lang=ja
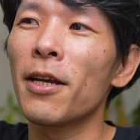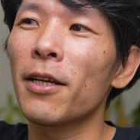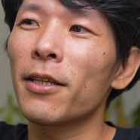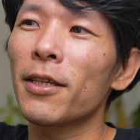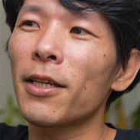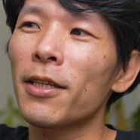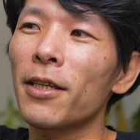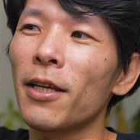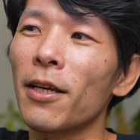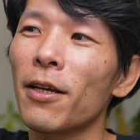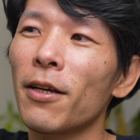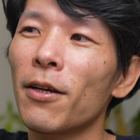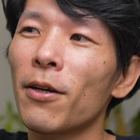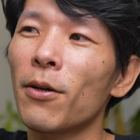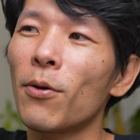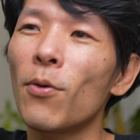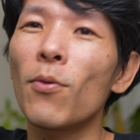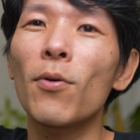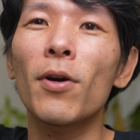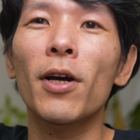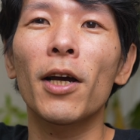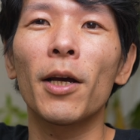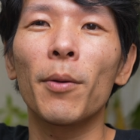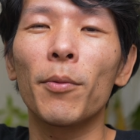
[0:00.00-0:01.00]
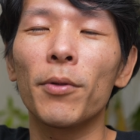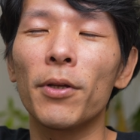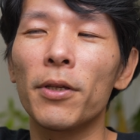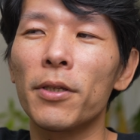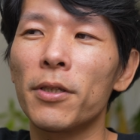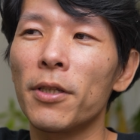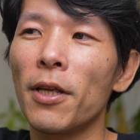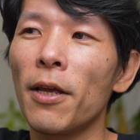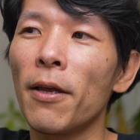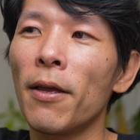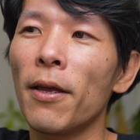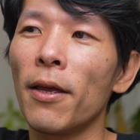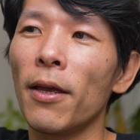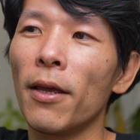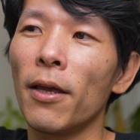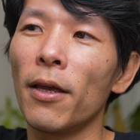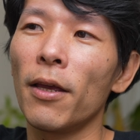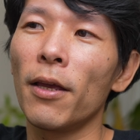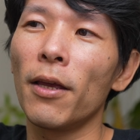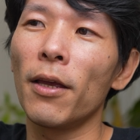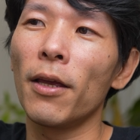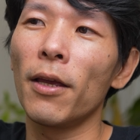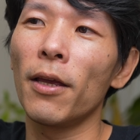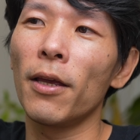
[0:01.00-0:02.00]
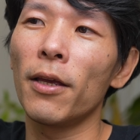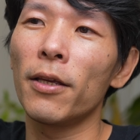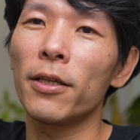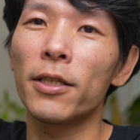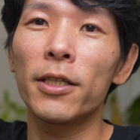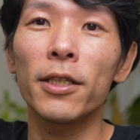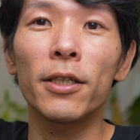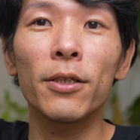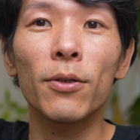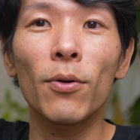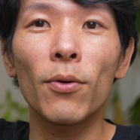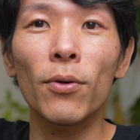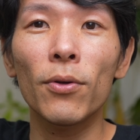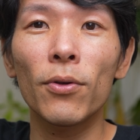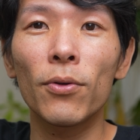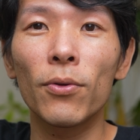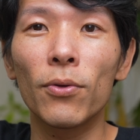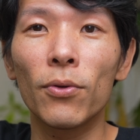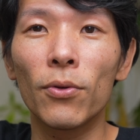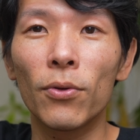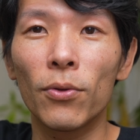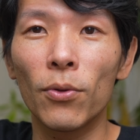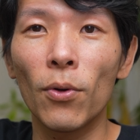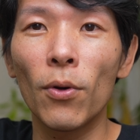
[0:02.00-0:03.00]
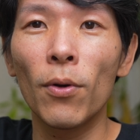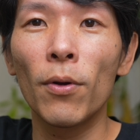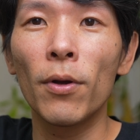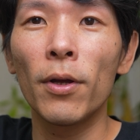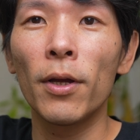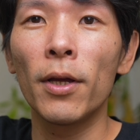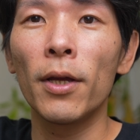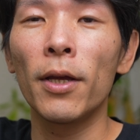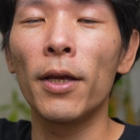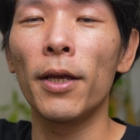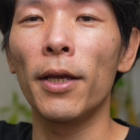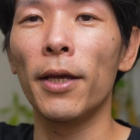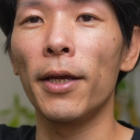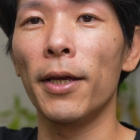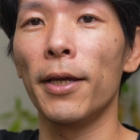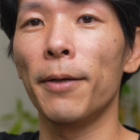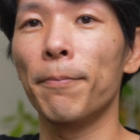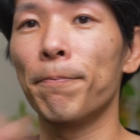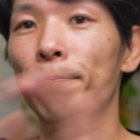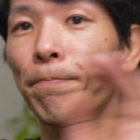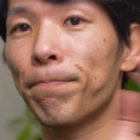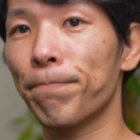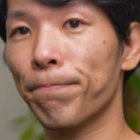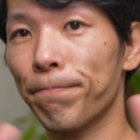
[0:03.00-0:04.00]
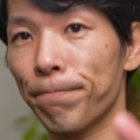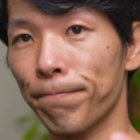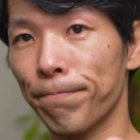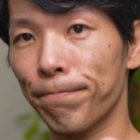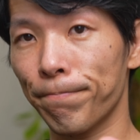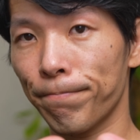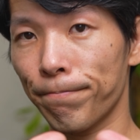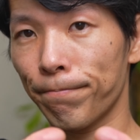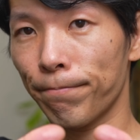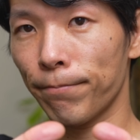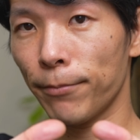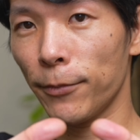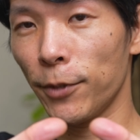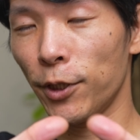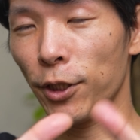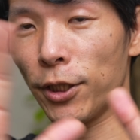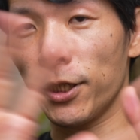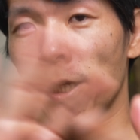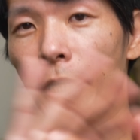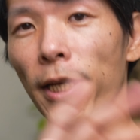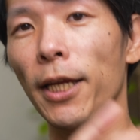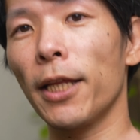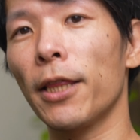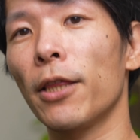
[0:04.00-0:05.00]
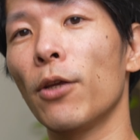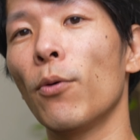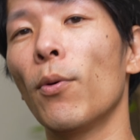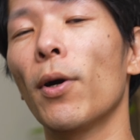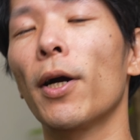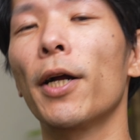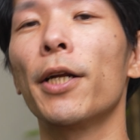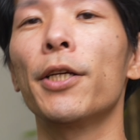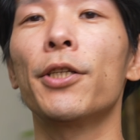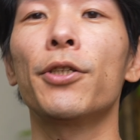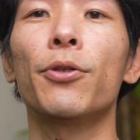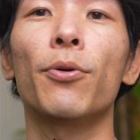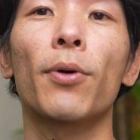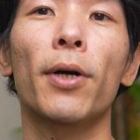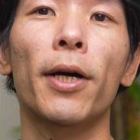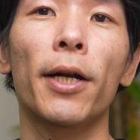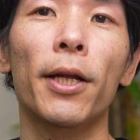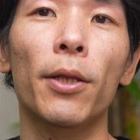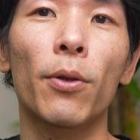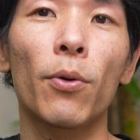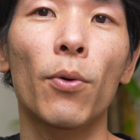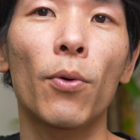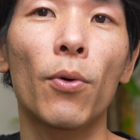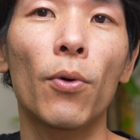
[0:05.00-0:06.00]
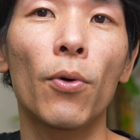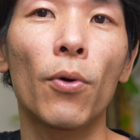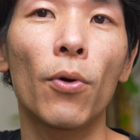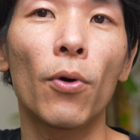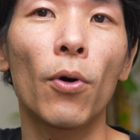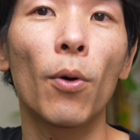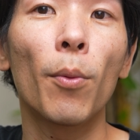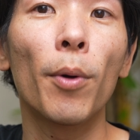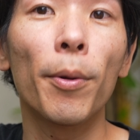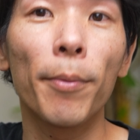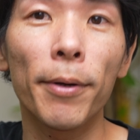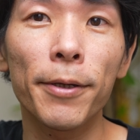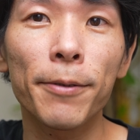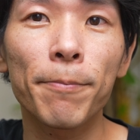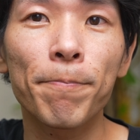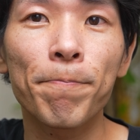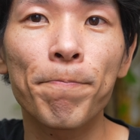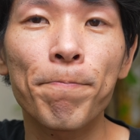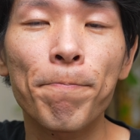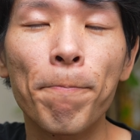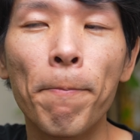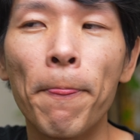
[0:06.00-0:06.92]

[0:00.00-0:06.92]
さて、今回もですね、えー、深呼吸を、えー、10回やってお別れしようかなと思います。